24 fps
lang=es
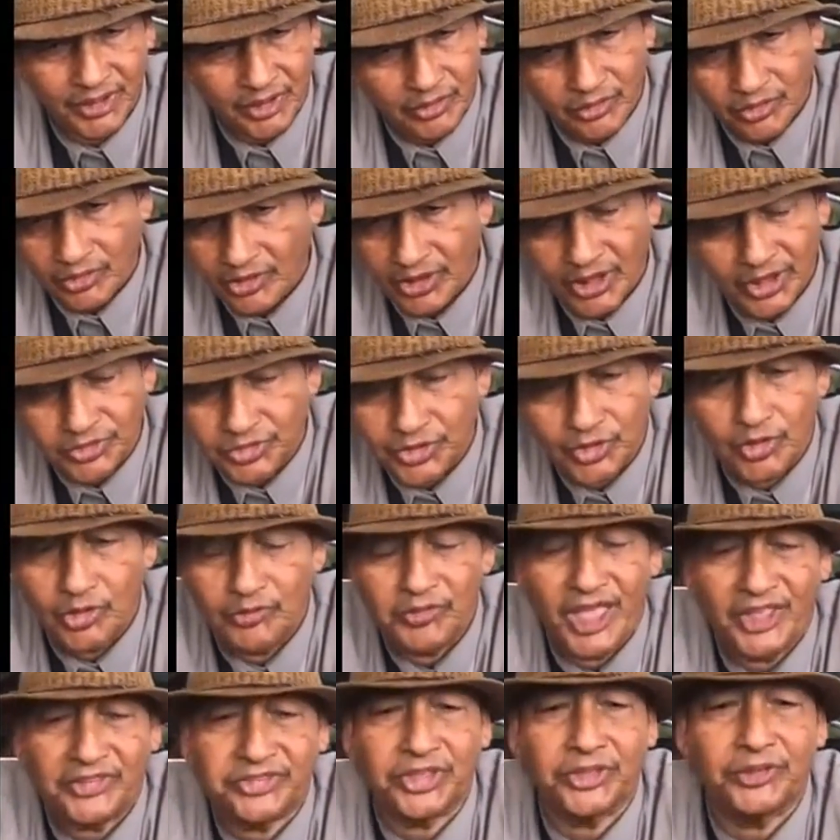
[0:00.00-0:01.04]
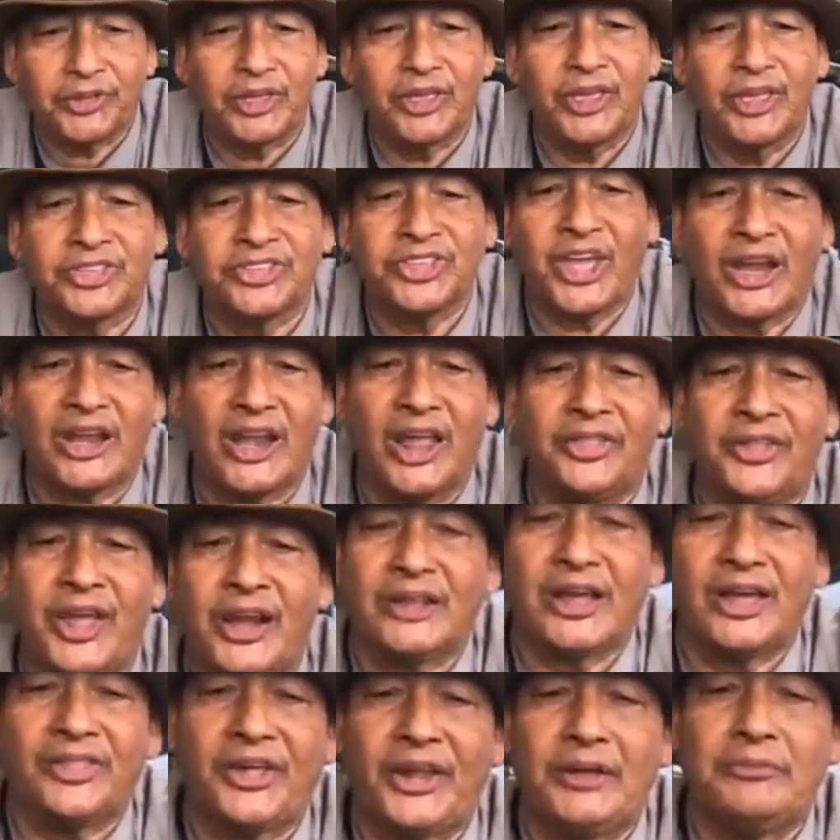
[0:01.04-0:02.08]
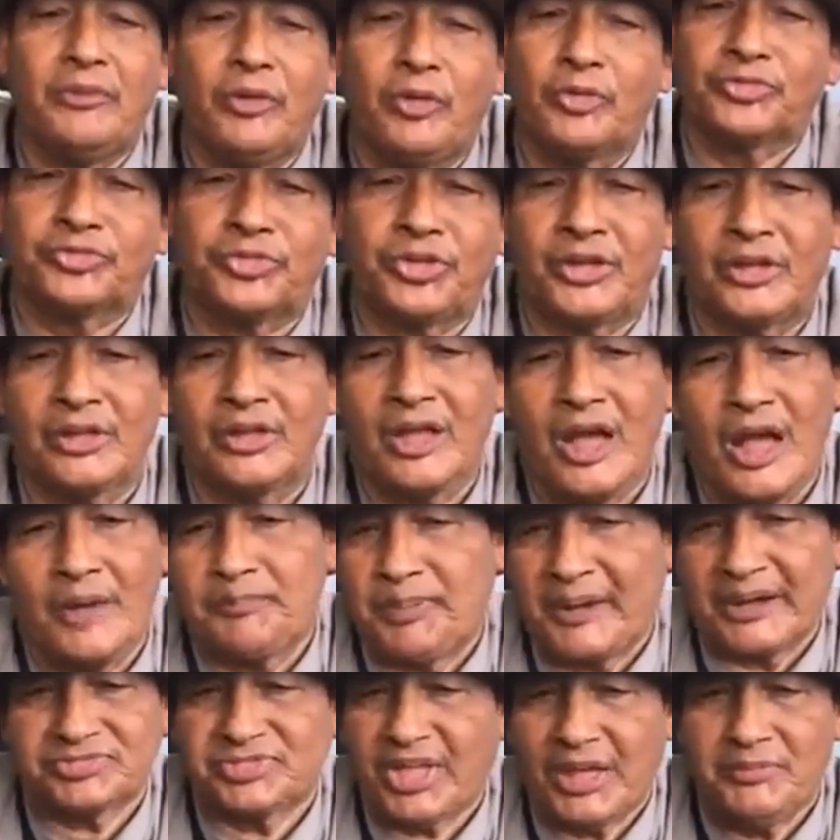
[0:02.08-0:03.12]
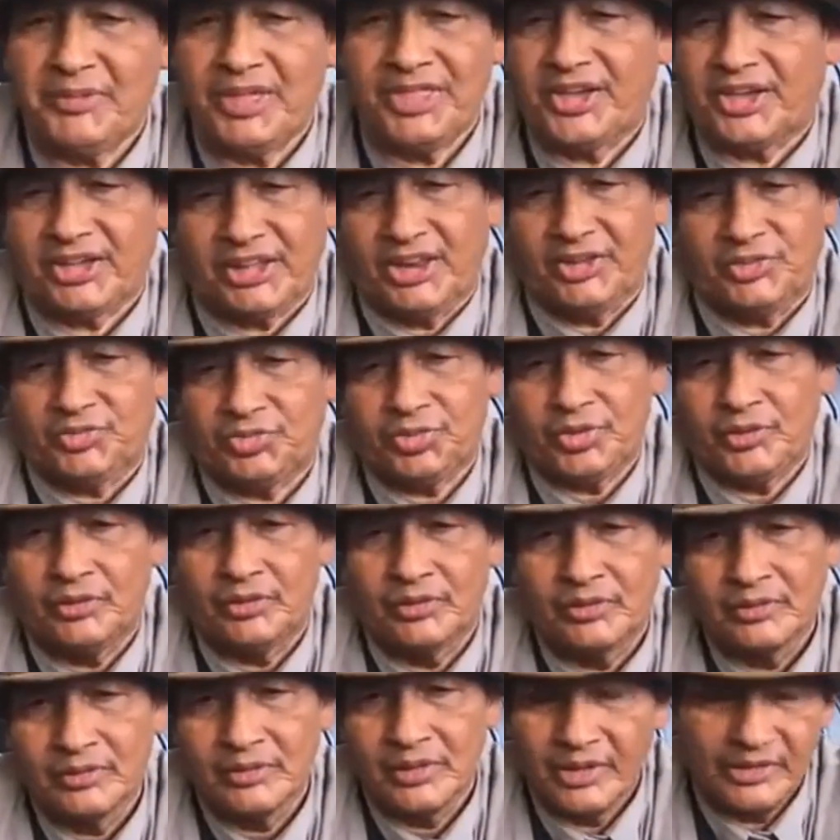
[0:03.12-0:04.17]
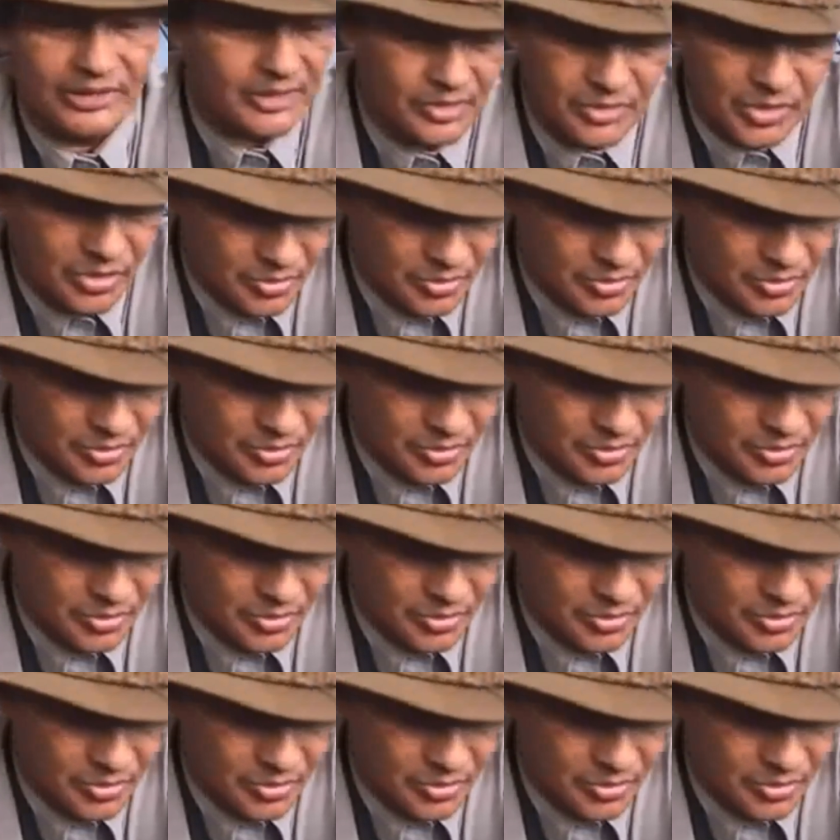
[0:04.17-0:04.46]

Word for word: Pero eso no me hace echar las nalgas al monte, apartarme de Cristo en